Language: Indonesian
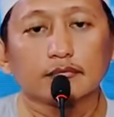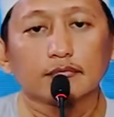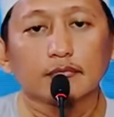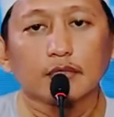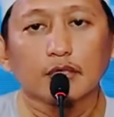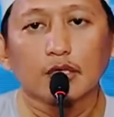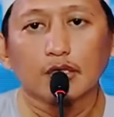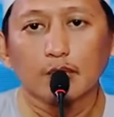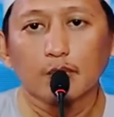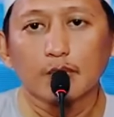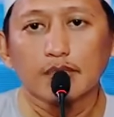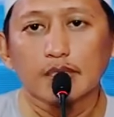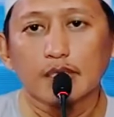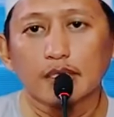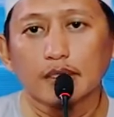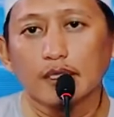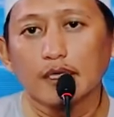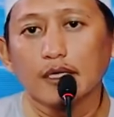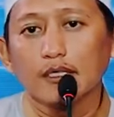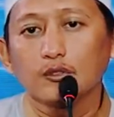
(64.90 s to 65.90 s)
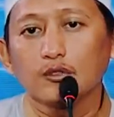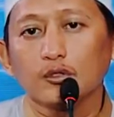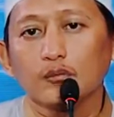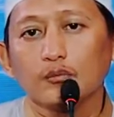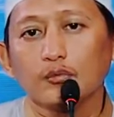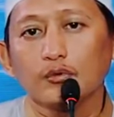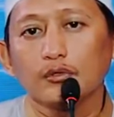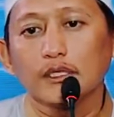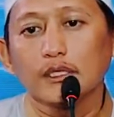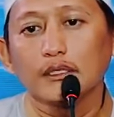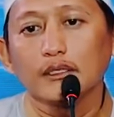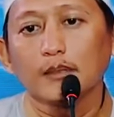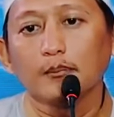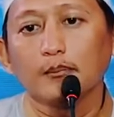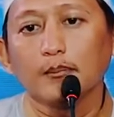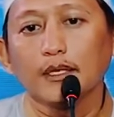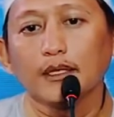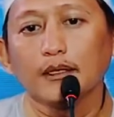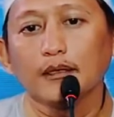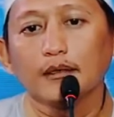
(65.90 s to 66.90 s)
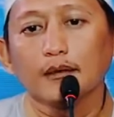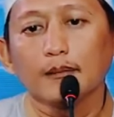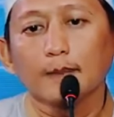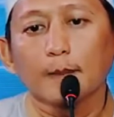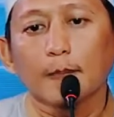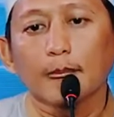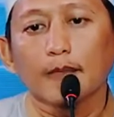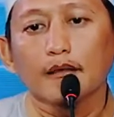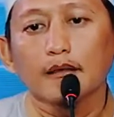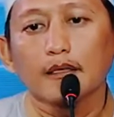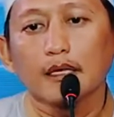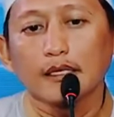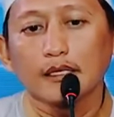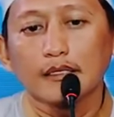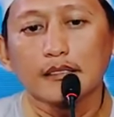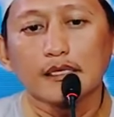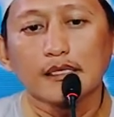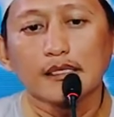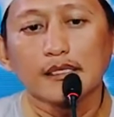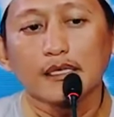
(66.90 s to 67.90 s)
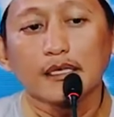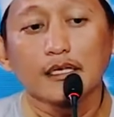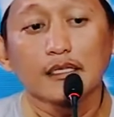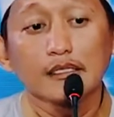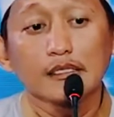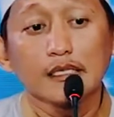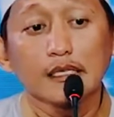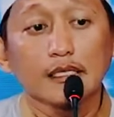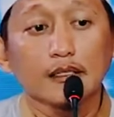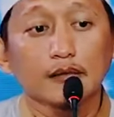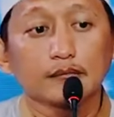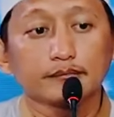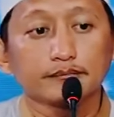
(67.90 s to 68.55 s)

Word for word: Ya kalau misalnya antum punya teman lagi cari kerja.